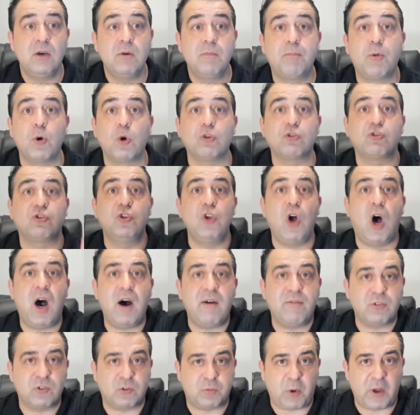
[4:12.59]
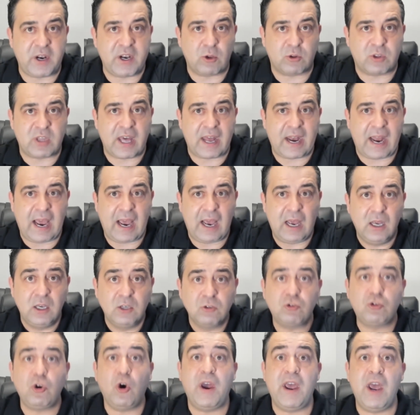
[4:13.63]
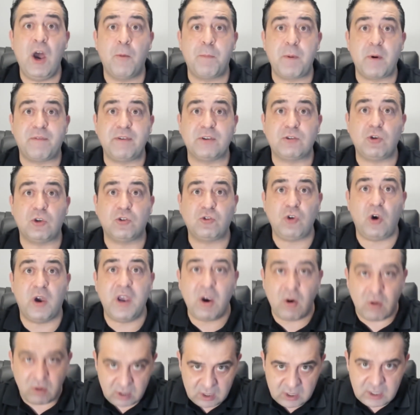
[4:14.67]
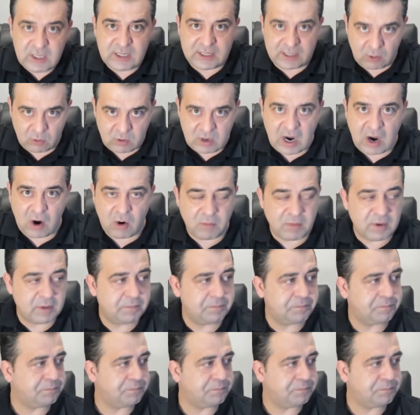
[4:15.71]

Para os novos pode alterar. Sou eu, professor, sou eu. Então calma.